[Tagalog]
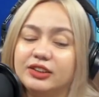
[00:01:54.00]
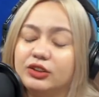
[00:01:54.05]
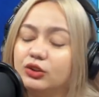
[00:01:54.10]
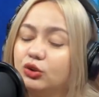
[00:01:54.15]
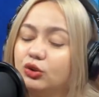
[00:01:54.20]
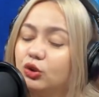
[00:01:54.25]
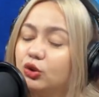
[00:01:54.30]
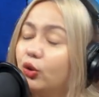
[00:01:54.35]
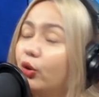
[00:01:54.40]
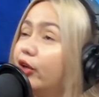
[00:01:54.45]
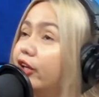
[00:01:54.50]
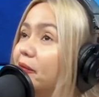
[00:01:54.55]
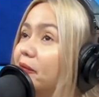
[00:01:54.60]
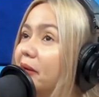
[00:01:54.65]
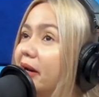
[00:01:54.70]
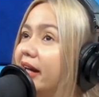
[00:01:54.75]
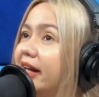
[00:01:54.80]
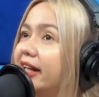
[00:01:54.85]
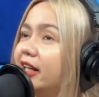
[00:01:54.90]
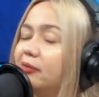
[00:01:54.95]
Totoo
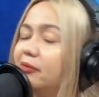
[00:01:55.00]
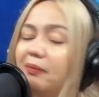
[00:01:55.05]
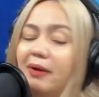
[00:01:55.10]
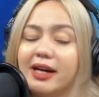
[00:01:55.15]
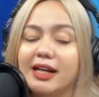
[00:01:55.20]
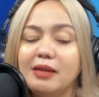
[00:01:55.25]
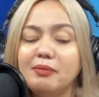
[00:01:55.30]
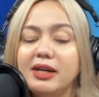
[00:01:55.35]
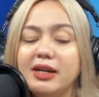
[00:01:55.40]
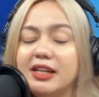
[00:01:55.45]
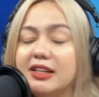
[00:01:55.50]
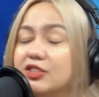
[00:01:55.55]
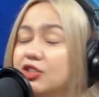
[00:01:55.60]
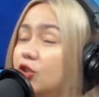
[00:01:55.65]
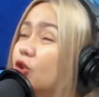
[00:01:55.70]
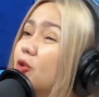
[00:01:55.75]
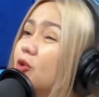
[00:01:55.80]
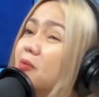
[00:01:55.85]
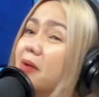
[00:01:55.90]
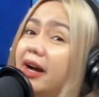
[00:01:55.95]
naman, para medyo
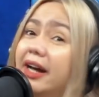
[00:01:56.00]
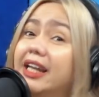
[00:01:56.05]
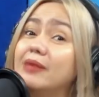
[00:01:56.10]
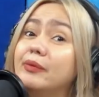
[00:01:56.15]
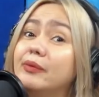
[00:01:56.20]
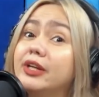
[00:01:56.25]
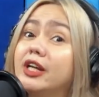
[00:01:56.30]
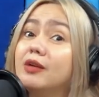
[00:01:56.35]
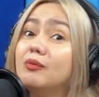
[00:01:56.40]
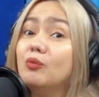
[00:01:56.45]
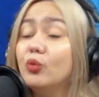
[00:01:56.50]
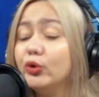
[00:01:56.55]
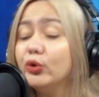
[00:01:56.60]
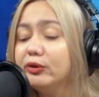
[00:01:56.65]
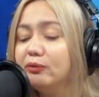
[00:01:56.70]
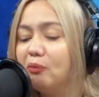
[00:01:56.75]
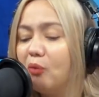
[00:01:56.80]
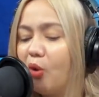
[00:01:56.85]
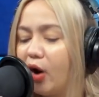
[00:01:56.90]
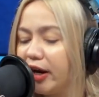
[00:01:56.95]
gumaan naman ang mood
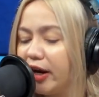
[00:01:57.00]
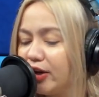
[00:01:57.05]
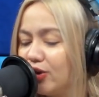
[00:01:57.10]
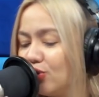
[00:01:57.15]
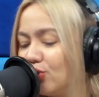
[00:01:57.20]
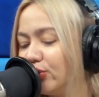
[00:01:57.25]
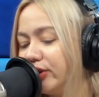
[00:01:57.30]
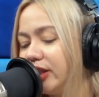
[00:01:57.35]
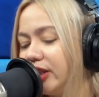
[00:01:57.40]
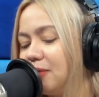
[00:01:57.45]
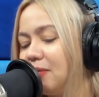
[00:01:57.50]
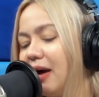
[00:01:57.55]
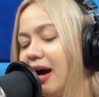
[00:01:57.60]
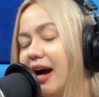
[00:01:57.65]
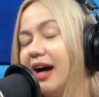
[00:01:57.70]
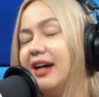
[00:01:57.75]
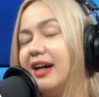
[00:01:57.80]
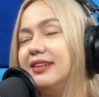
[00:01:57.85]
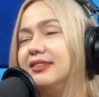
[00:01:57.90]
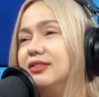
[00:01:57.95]
mo ngayon, di
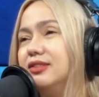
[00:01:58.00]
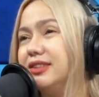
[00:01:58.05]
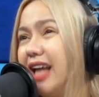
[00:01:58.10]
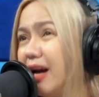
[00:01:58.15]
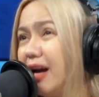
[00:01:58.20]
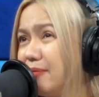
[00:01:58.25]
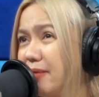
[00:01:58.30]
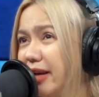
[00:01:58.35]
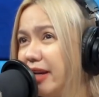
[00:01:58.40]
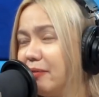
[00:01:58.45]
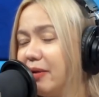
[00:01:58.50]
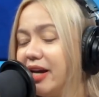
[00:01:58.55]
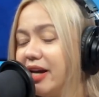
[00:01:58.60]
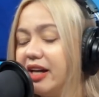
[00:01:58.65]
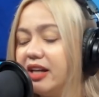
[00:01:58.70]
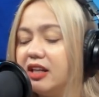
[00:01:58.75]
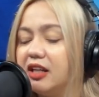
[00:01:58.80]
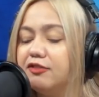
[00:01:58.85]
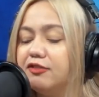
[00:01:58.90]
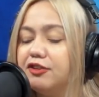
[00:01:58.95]
ba? Tama
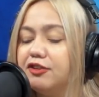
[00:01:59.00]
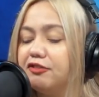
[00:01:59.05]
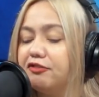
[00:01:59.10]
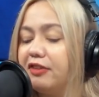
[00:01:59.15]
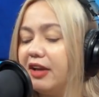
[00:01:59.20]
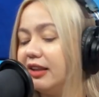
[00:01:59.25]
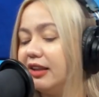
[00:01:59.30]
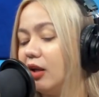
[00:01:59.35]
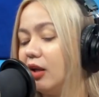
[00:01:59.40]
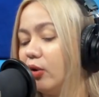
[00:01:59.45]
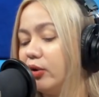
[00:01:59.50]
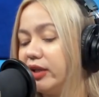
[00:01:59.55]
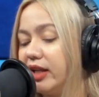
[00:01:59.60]
naman, if you fell down